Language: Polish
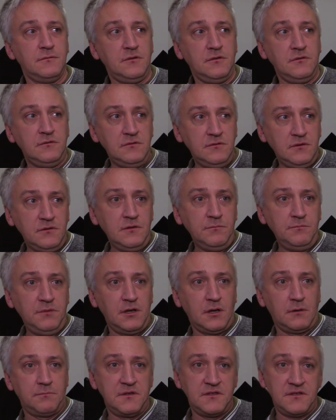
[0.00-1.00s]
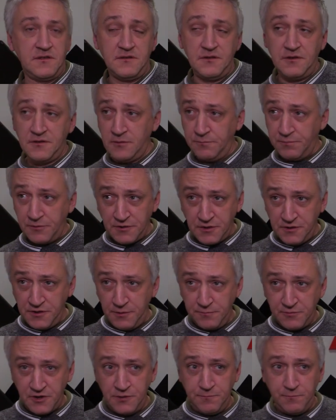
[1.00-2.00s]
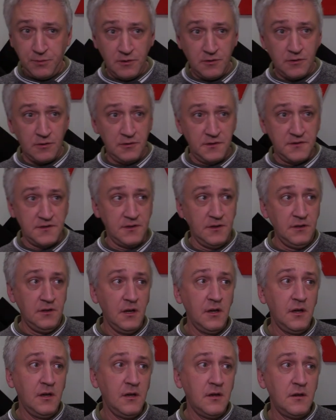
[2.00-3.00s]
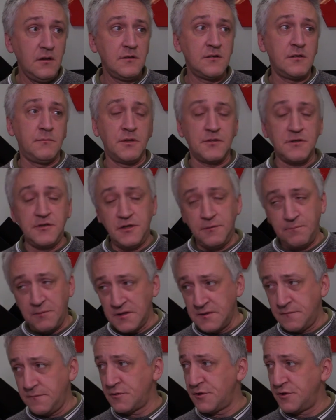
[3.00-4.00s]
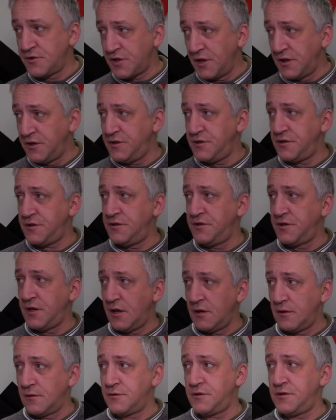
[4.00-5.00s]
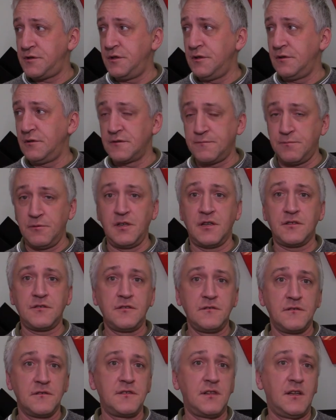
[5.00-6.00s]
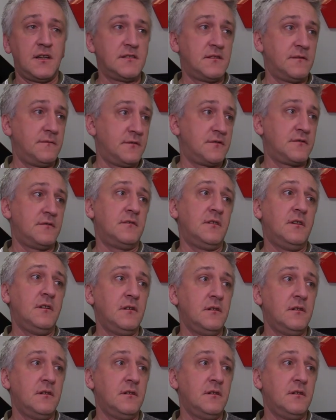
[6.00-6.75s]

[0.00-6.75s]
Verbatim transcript: To, to dobija biznes. Zresztą proszę się przejść po okolicy. Zobaczycie Państwo, że część działalności gospodarczych została zawieszona.